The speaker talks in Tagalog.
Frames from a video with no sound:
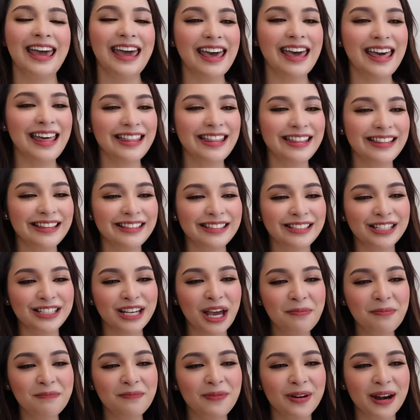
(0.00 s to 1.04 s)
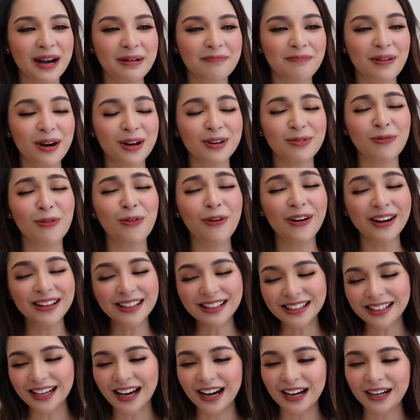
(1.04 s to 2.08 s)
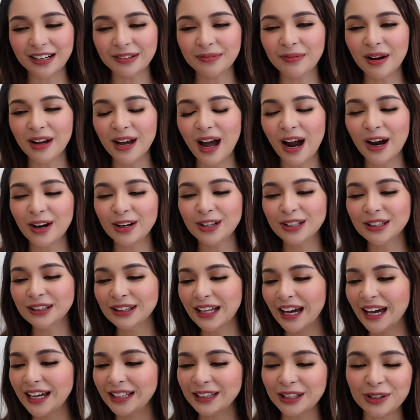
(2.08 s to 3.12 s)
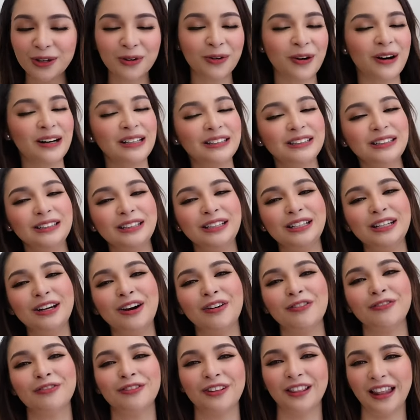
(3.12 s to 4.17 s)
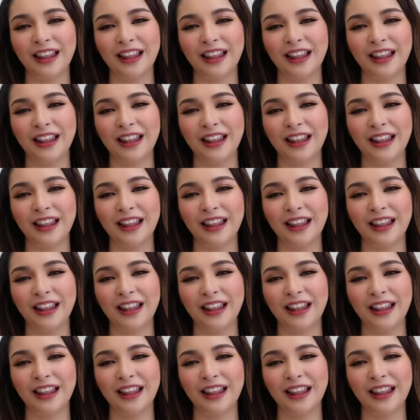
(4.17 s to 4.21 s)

And syempre, pag buwan lang, magkakaroon tayo ng quality of